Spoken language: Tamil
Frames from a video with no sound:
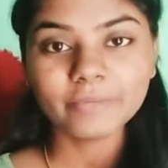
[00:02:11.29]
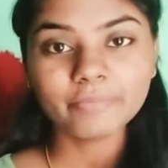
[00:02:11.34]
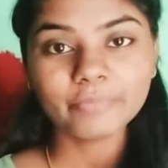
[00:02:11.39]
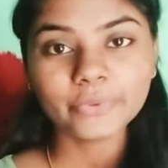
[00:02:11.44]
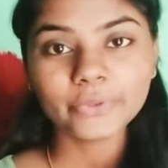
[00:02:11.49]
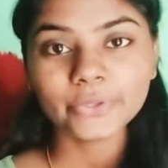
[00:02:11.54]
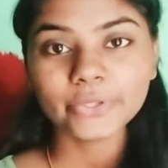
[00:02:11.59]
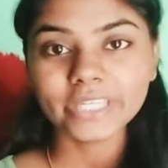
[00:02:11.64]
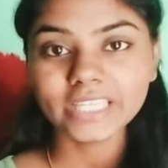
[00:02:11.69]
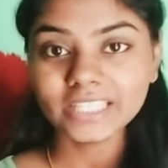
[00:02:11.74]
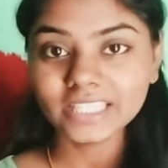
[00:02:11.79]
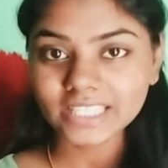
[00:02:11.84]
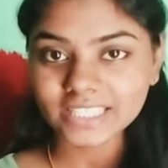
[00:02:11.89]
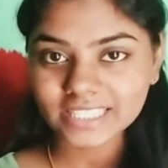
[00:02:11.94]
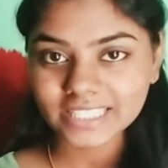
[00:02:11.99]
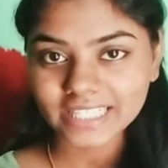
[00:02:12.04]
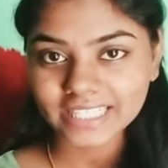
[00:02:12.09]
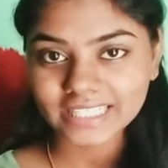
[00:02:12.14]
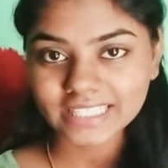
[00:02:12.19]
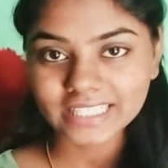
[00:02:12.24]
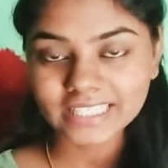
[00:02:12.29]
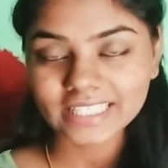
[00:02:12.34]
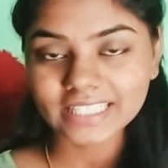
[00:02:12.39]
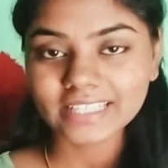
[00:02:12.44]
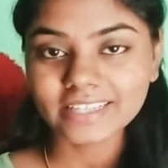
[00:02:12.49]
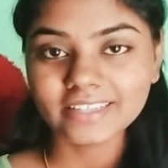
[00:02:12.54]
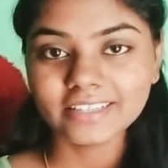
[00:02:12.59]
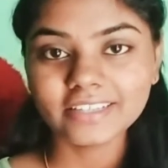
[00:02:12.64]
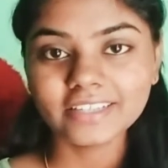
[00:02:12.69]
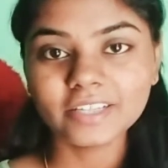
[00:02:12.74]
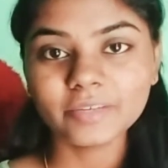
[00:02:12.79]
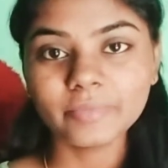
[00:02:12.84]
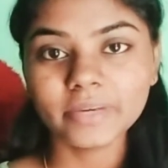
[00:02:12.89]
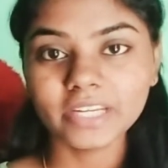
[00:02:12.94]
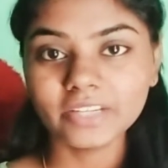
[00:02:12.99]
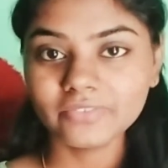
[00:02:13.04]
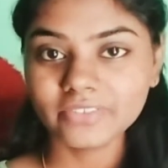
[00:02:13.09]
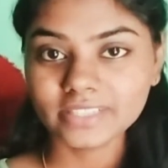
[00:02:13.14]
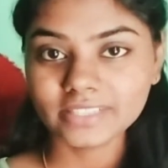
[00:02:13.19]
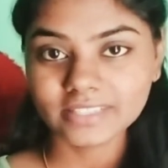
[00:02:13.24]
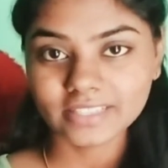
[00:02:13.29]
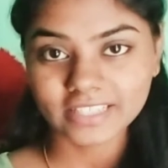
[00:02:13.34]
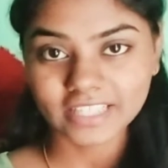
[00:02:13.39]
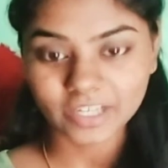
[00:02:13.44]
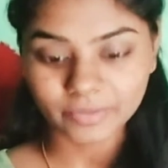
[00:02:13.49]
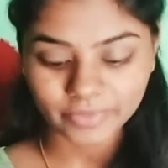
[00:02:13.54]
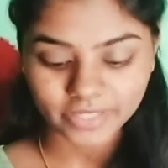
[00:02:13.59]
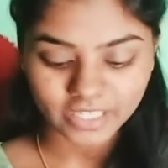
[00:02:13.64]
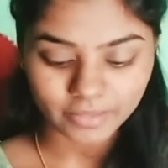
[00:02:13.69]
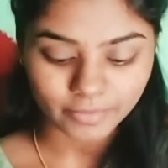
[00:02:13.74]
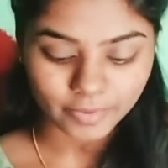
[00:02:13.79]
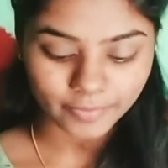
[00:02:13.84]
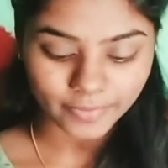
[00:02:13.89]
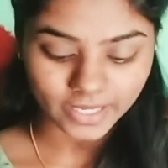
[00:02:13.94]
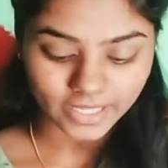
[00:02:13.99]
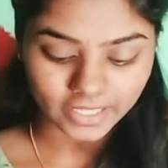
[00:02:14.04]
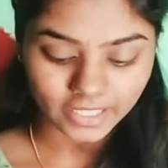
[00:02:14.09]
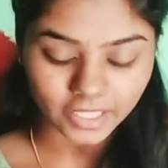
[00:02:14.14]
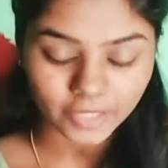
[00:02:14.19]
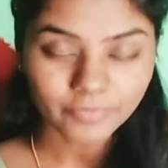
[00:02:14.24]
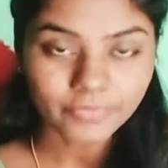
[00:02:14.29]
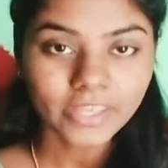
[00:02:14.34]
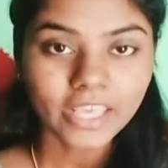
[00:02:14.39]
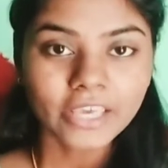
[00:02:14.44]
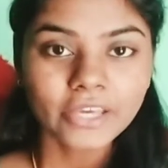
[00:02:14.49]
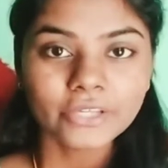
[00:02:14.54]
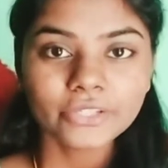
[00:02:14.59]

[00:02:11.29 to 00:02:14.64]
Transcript: இப்போது இந்த ஸ்ட்ரைட்னரில் என்னென்ன பெனிஃபிட்ஸ் இருக்குது அப்படின்னு நம்ம பார்க்கலாம்